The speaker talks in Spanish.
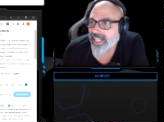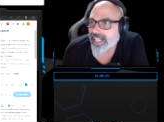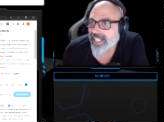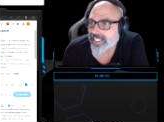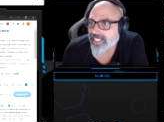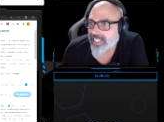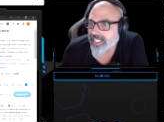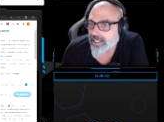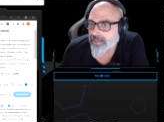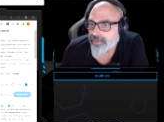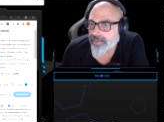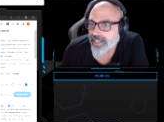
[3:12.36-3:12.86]
qué
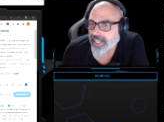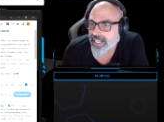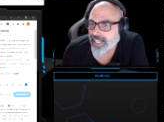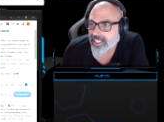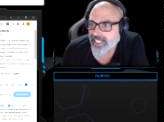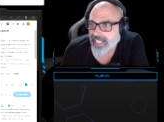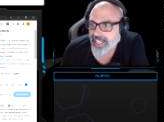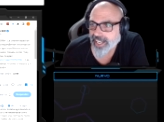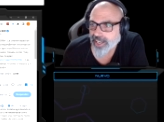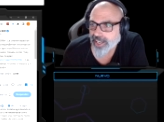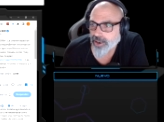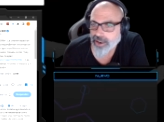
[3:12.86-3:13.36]
significa
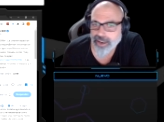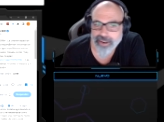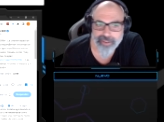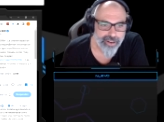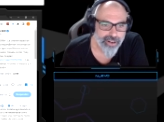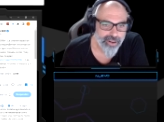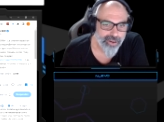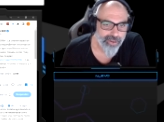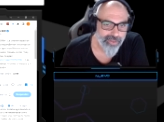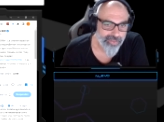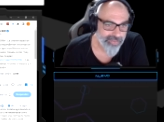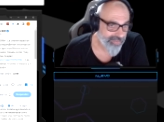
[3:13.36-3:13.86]
ese
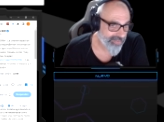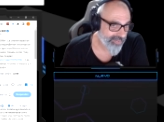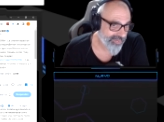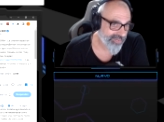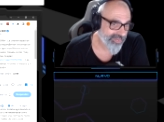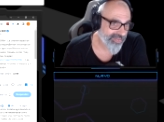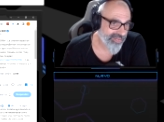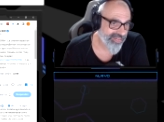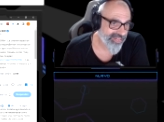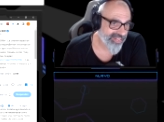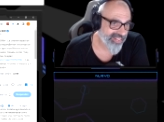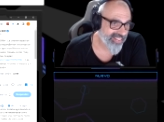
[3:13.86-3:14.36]
jeroglífico.
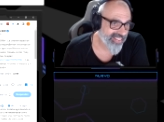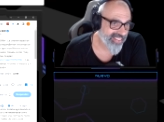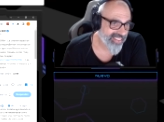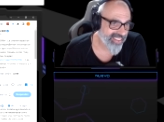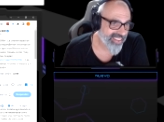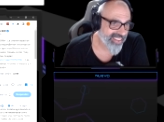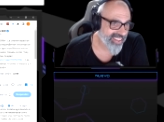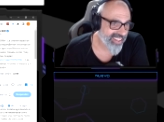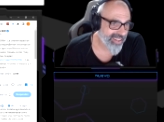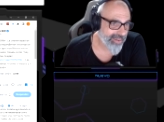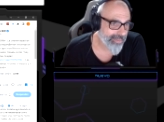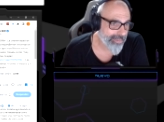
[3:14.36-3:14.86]

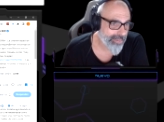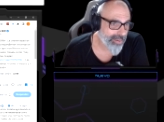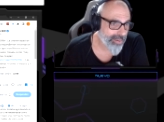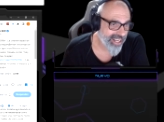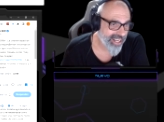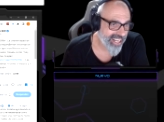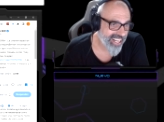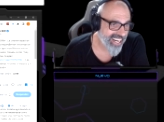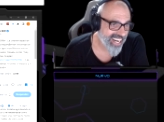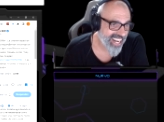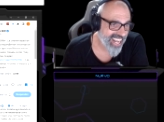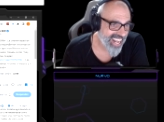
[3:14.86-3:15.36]

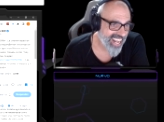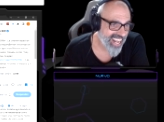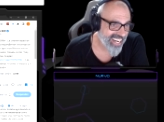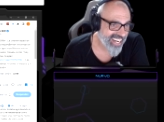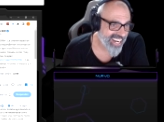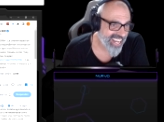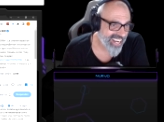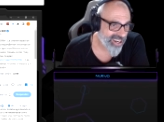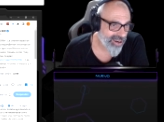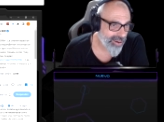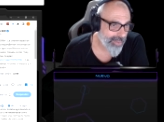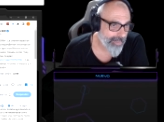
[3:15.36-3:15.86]
Porque la,
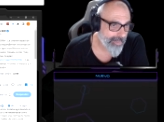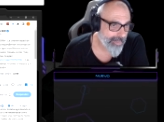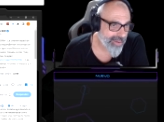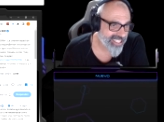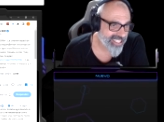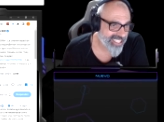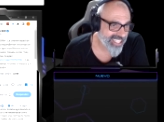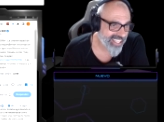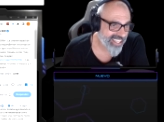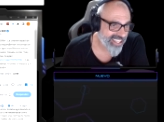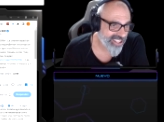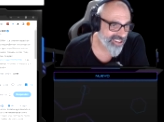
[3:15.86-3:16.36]
la
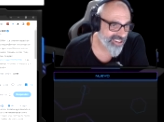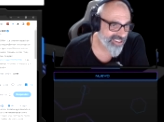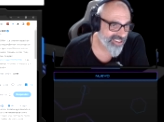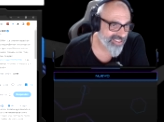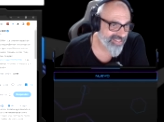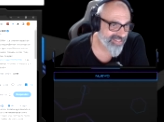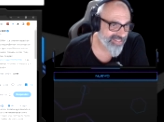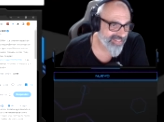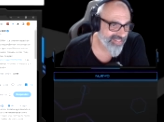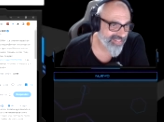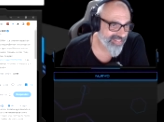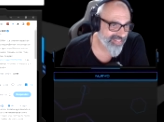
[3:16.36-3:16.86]

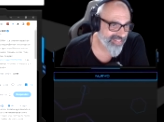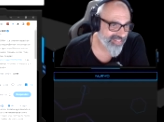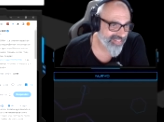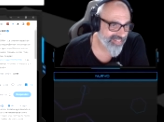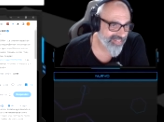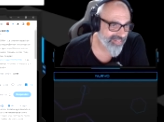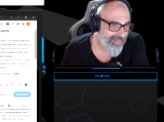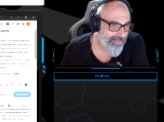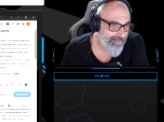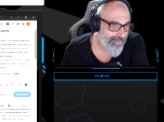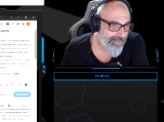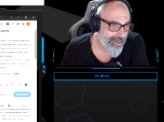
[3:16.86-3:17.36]
conversación
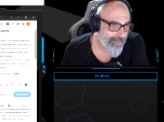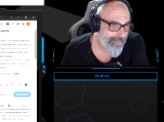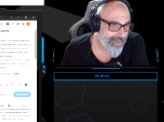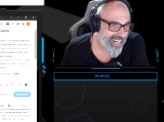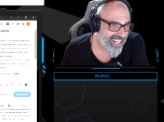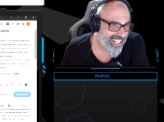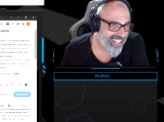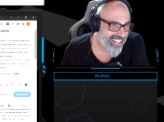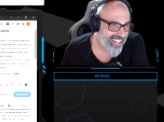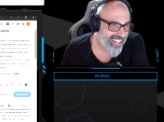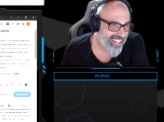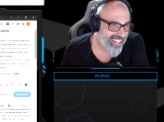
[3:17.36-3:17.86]
me
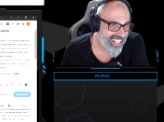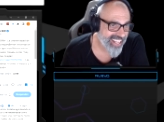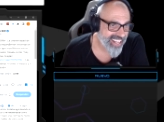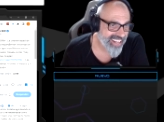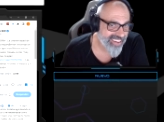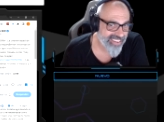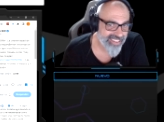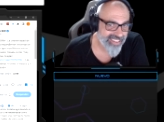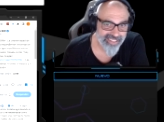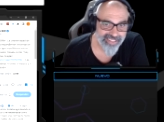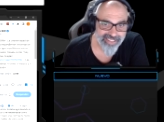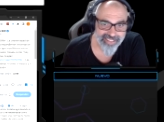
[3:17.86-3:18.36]
parece
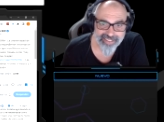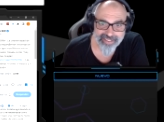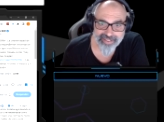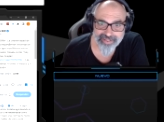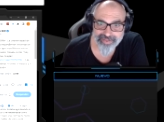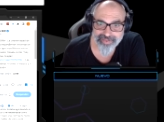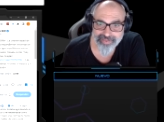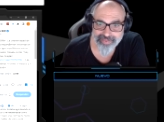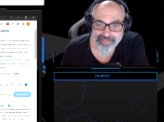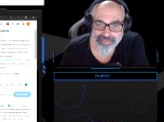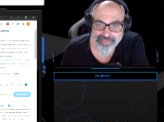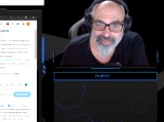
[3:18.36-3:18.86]

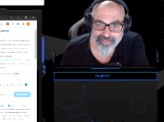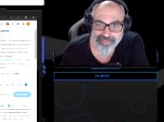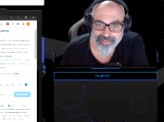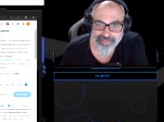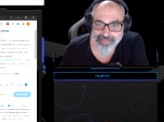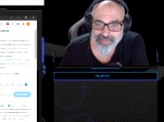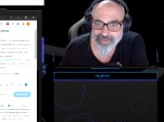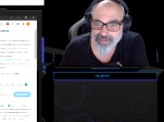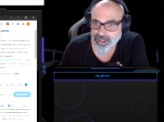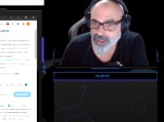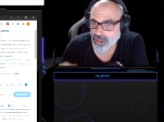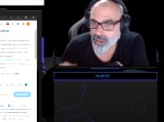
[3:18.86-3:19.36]

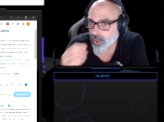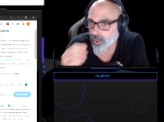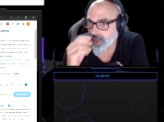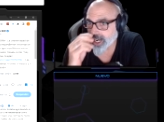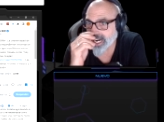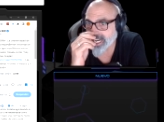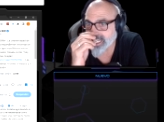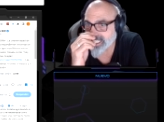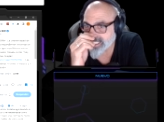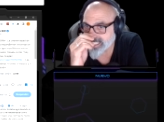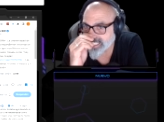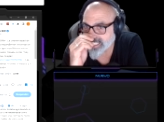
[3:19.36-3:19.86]

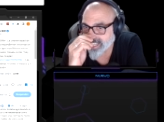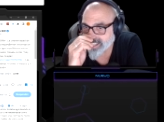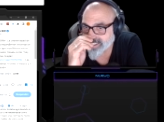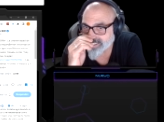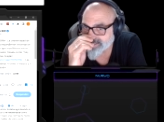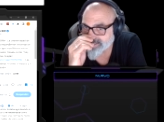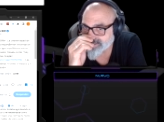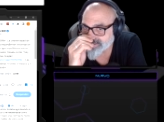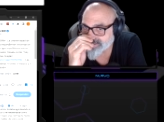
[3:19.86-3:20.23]
surrealista.